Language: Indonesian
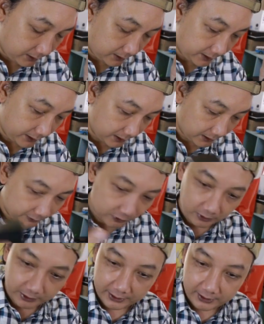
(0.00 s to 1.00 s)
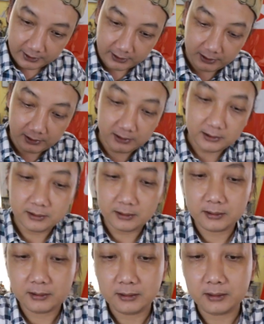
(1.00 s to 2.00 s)
ini adaptornya
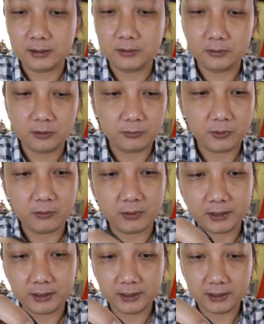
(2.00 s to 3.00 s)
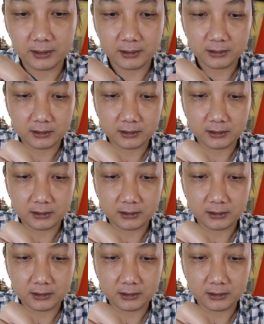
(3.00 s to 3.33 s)
ini untuk powernya